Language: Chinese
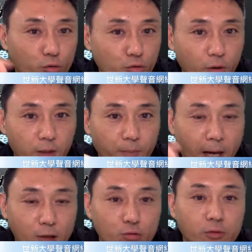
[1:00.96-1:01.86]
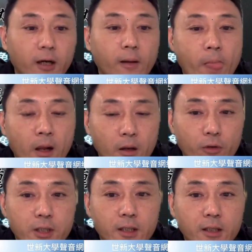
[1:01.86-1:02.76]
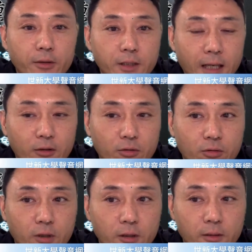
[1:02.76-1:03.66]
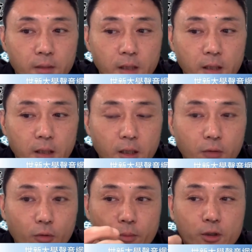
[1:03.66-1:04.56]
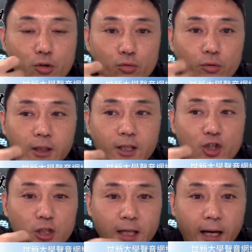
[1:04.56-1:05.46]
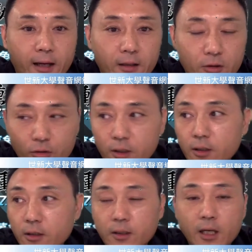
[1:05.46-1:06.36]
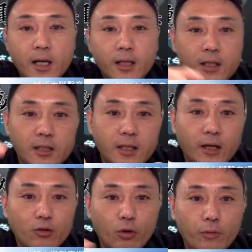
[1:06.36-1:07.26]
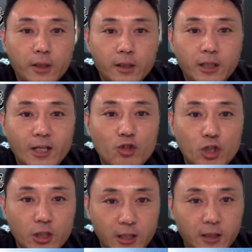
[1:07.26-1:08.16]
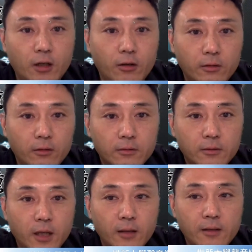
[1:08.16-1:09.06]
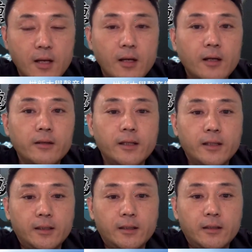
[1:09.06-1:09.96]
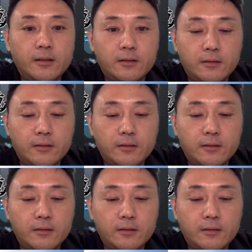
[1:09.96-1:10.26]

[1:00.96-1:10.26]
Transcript: 做个排除哈。我先跟各位讲，就是说，因为我们是属于电视台，所以呢，电视台有所谓的电视系统，啊，嗯，那